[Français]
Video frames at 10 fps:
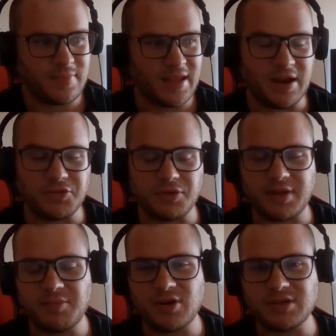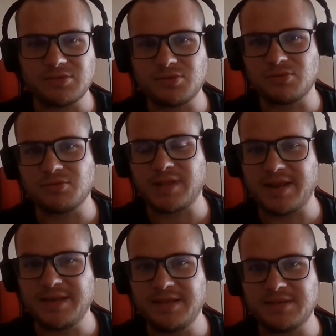elle a totalement raison sur toute la
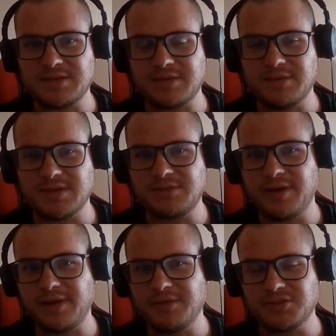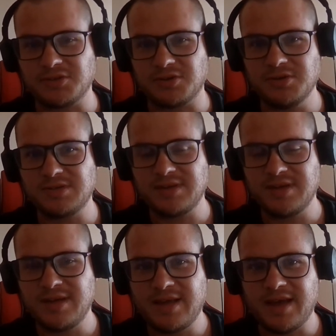ligne c'est que Esther est dangereuse
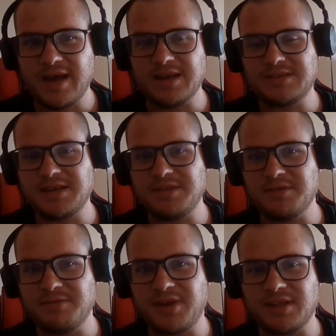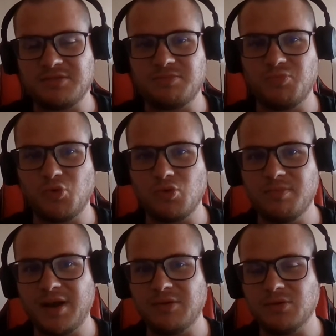elle essaye de faire beaucoup de
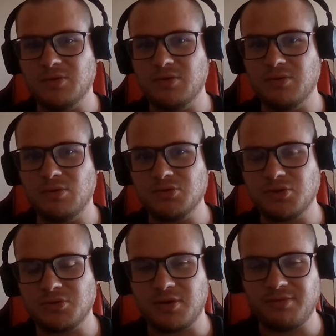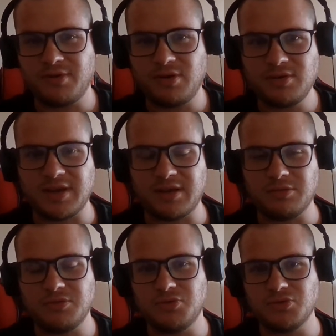mal aux autres enfants il y a
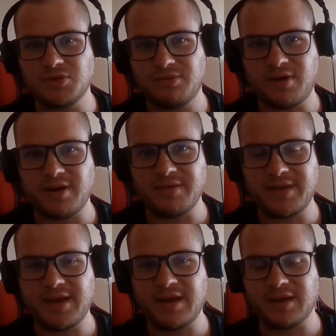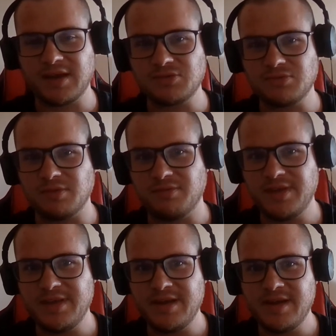deux enfants avec elle un garçon et une
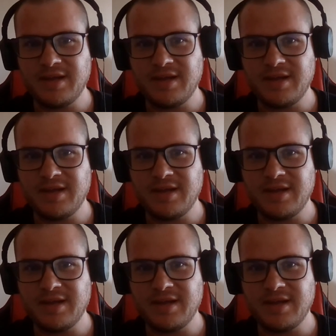fille